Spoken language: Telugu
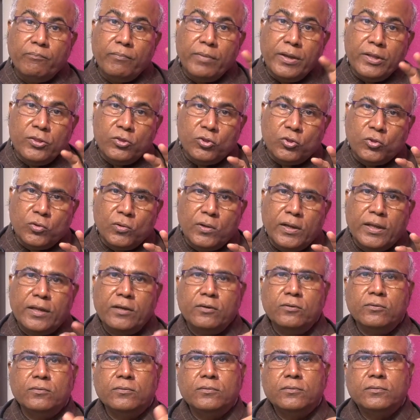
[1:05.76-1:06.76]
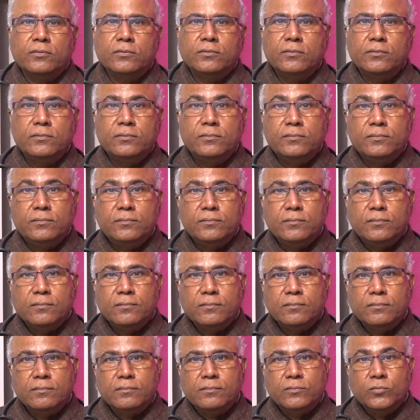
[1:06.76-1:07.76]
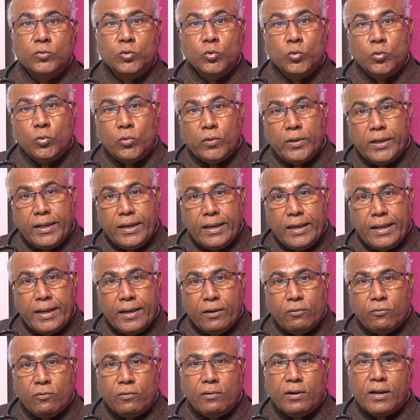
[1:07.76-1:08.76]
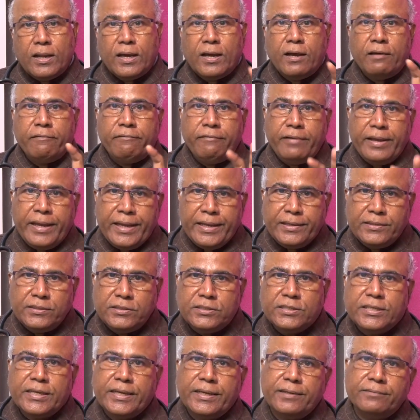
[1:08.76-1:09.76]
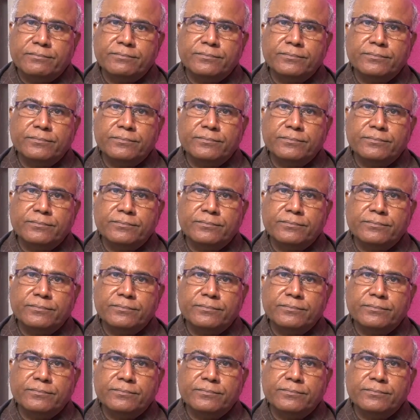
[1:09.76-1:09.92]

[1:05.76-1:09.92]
మెంతులను నూనె లేకుండా వేయించి